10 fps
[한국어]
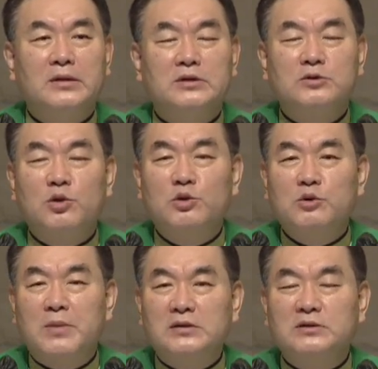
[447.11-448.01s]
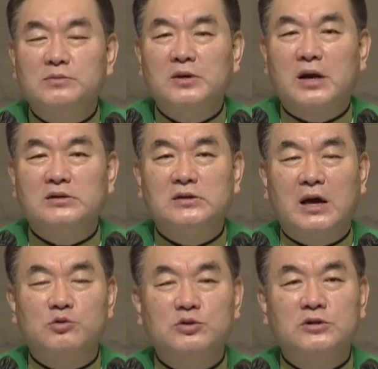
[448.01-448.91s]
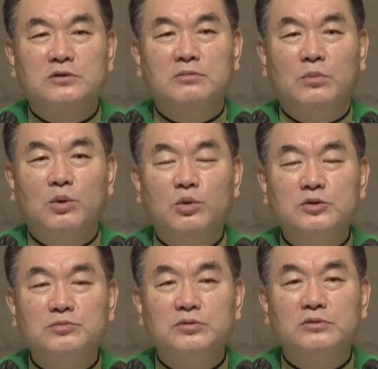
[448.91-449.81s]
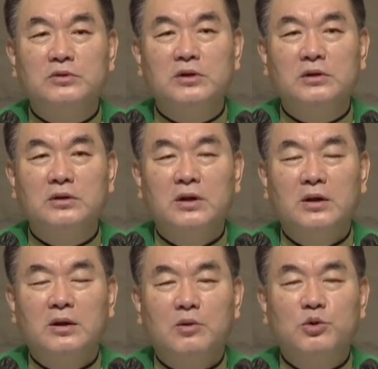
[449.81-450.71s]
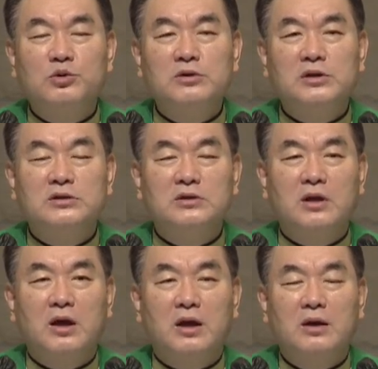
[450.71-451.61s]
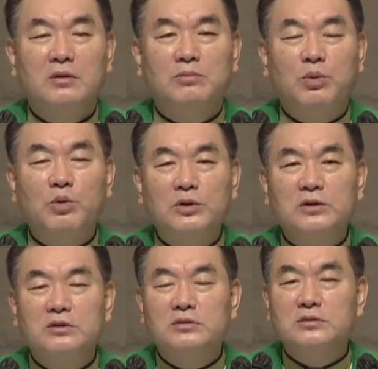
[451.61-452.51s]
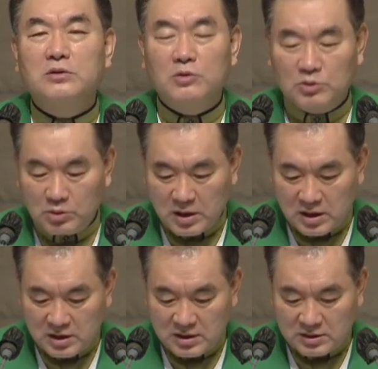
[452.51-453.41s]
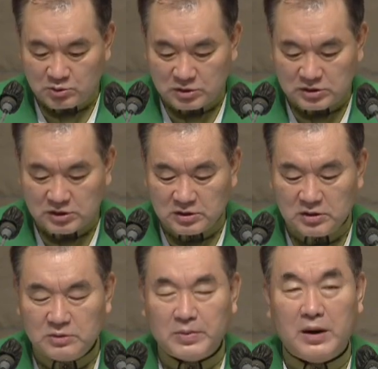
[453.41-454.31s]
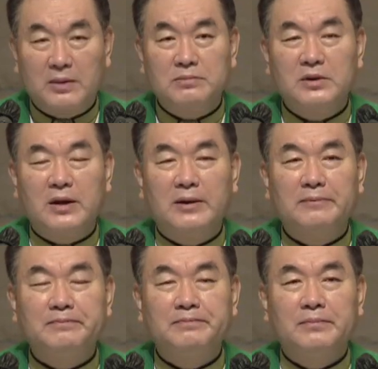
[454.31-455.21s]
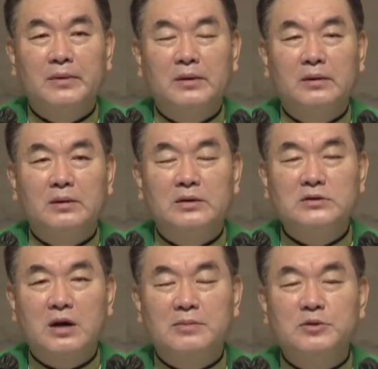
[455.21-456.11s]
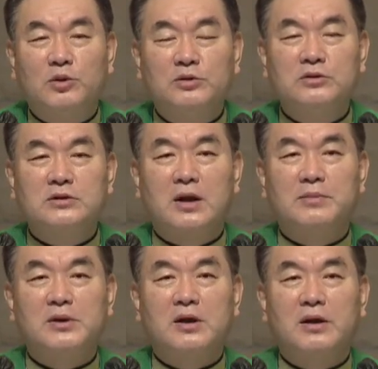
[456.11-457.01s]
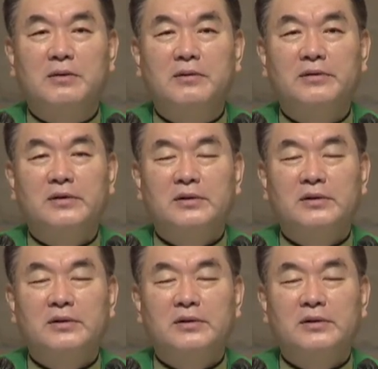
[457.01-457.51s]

이 설교 말씀을 같이 나누시는 모든 분들이 오늘 이 시대 복 있는 성도가 되시기를 바랍니다. 이 사람은 어떤 사람일까요?